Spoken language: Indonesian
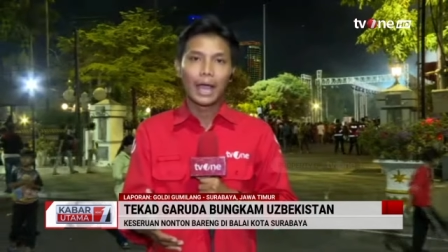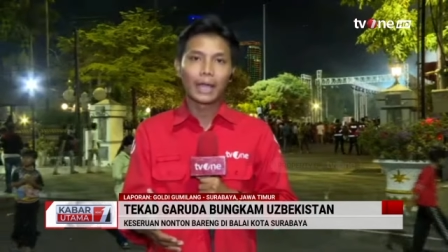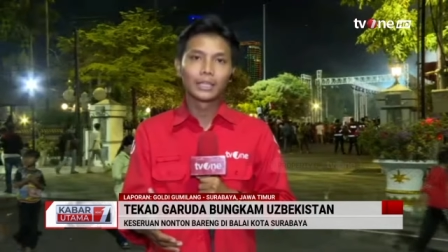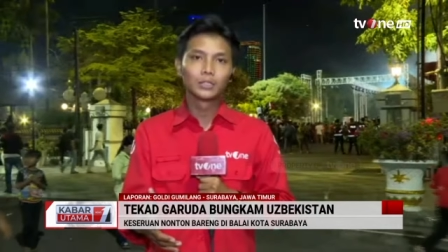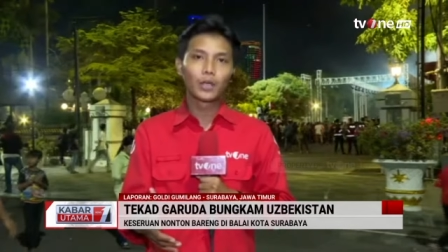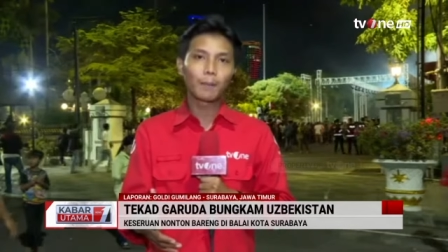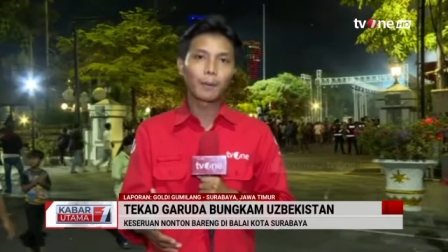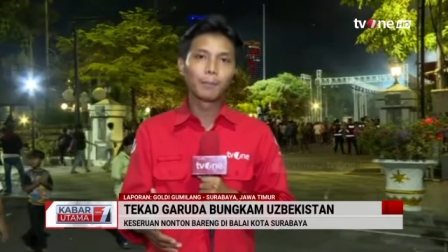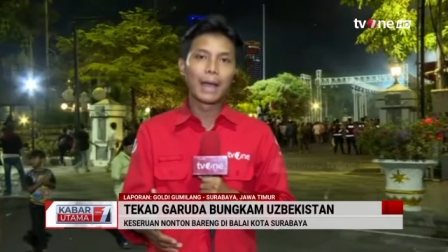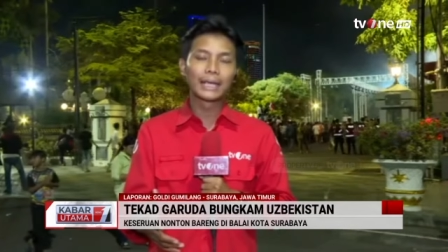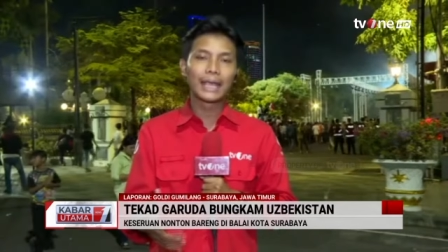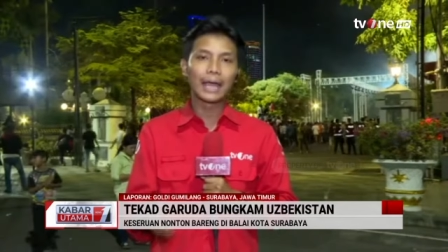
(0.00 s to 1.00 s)
ada juga
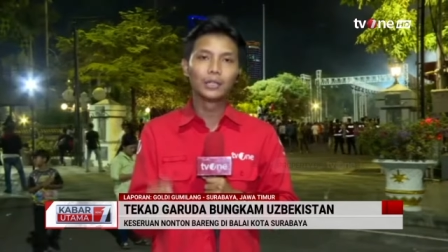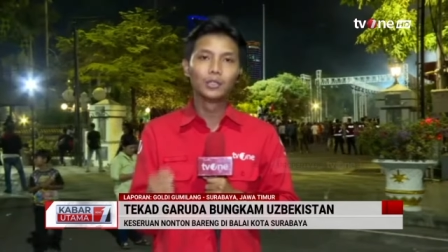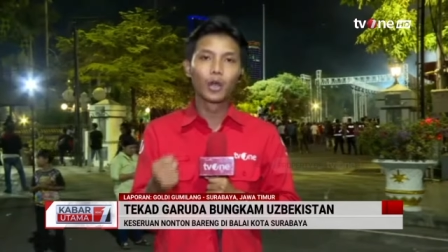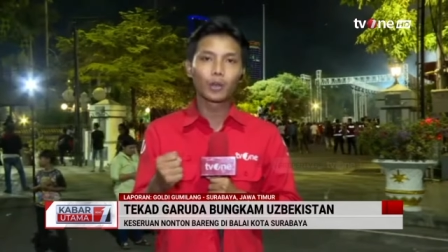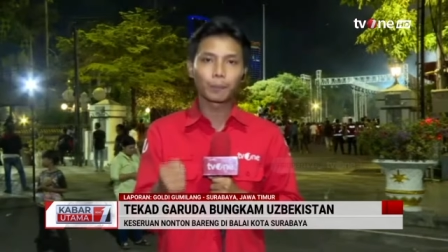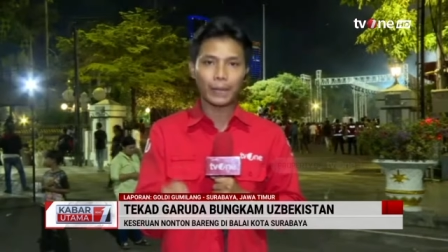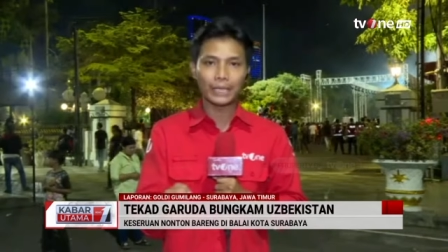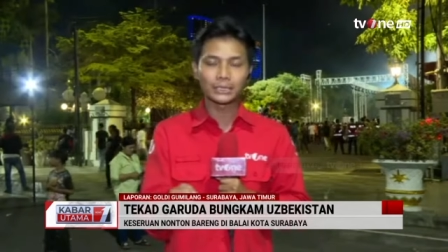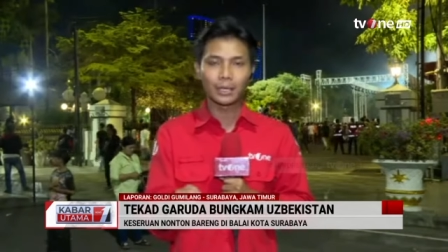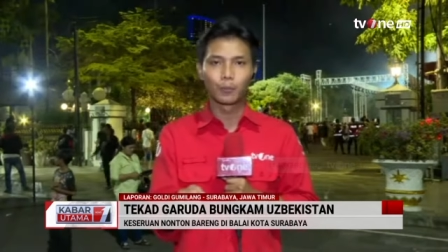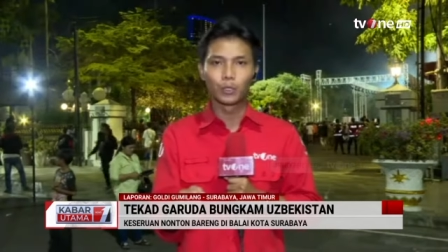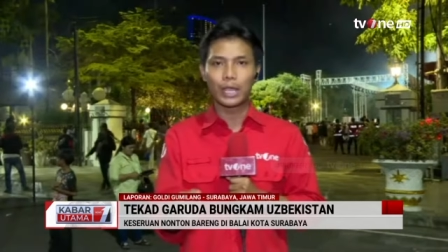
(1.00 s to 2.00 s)
pembagian door
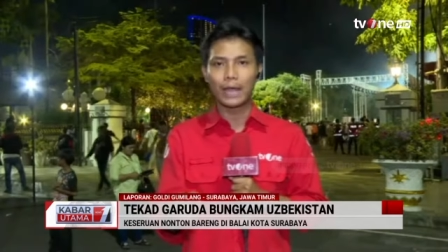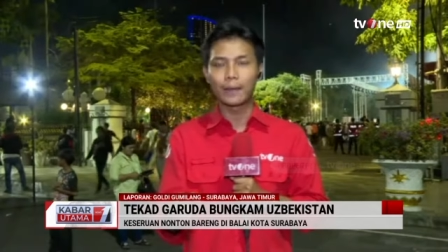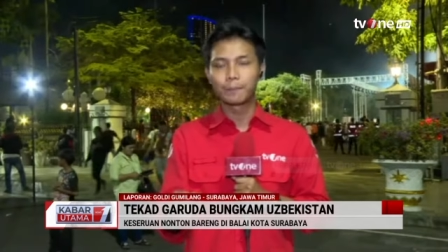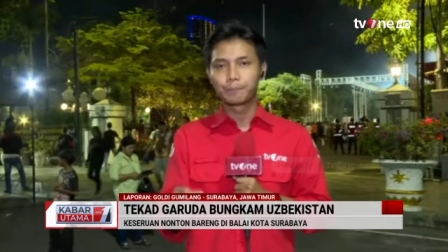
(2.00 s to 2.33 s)
press. Kemudian